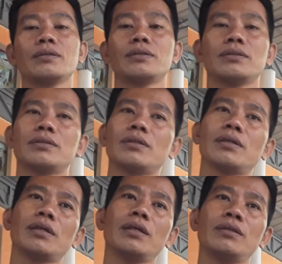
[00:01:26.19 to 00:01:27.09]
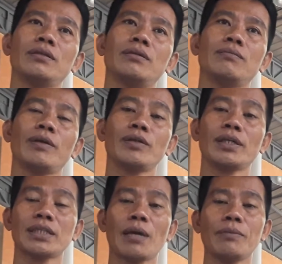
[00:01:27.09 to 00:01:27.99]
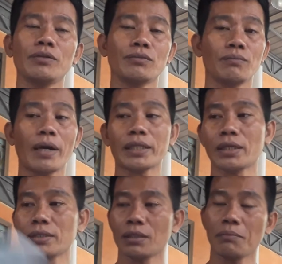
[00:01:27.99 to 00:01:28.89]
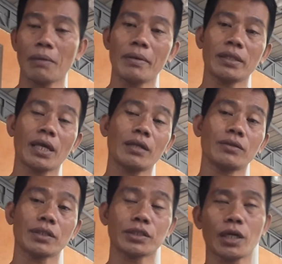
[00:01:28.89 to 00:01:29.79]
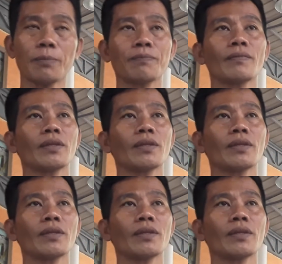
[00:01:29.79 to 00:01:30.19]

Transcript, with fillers: Yun, And meron nga sa amin yung batang nagbebenta doon sa shop.